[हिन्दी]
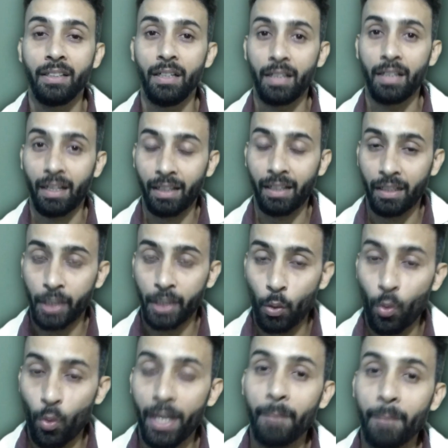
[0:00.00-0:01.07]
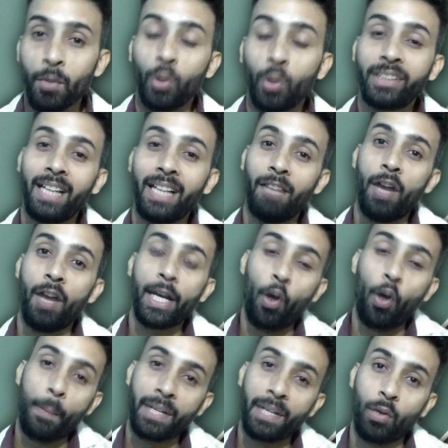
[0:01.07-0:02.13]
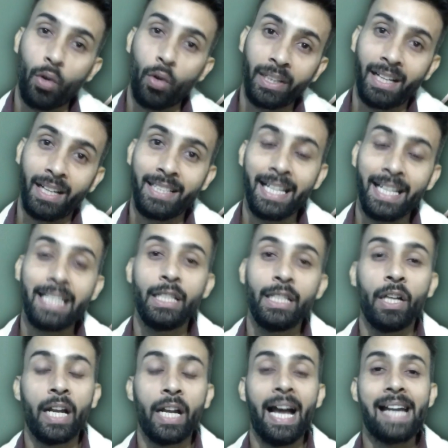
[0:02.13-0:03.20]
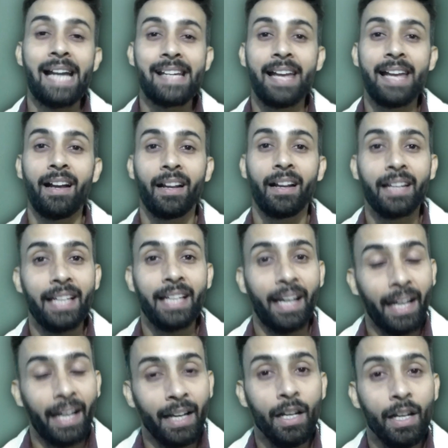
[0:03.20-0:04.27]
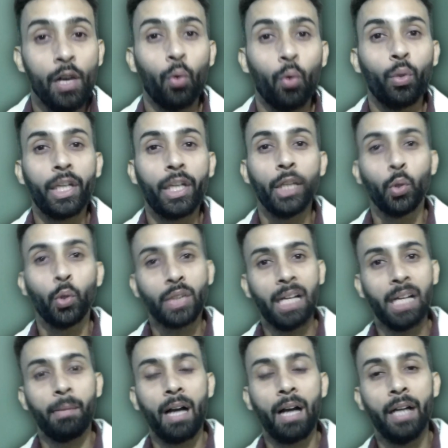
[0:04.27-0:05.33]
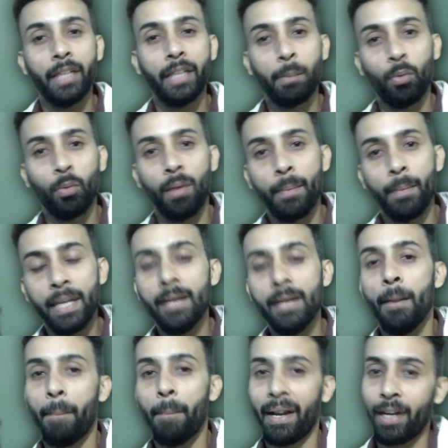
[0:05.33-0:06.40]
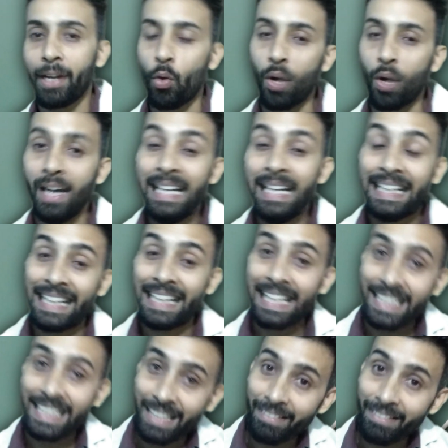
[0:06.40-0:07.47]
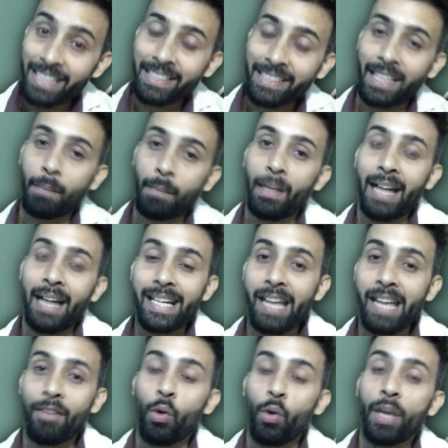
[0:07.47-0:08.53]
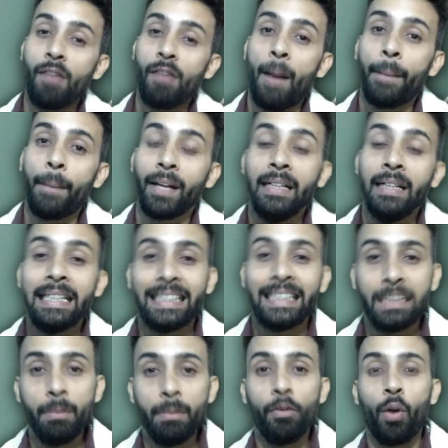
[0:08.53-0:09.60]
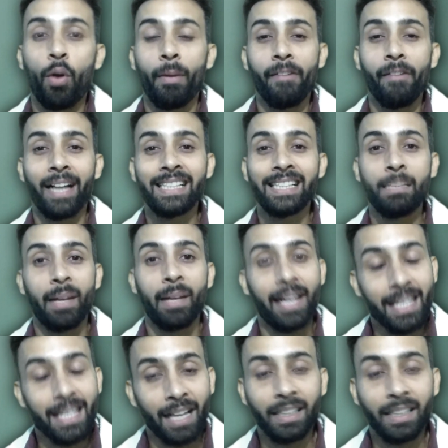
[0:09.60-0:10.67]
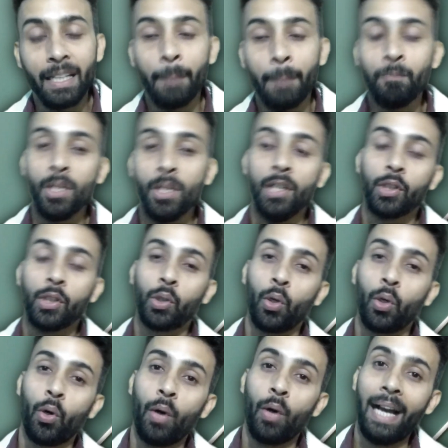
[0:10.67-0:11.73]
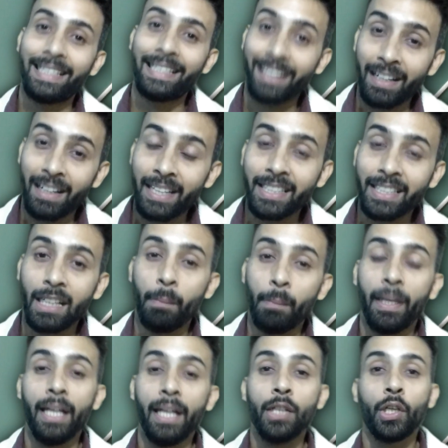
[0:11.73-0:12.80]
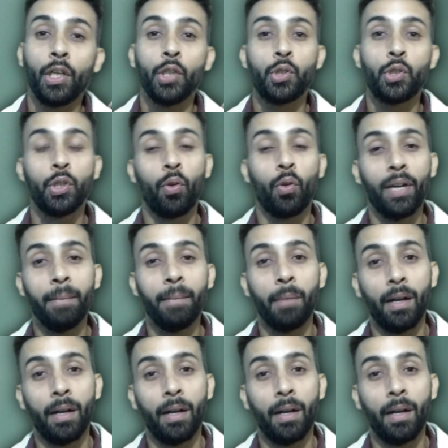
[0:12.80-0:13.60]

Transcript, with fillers: कर, करते हुए इसके अलावा एक ऑप्शन और देना चाहिए कि जिन्होंने आईटीआई कर रखी है उनके दो साल का डिप्लोमा भी मान्य होगा लेकिन ये वाली स्टेटमेंट आई वालों की वहाँ पर किसी भी गवर्नमेंट वैकेंसी में नहीं आती तो ऐसे कंडीशन में कि जिन्होंने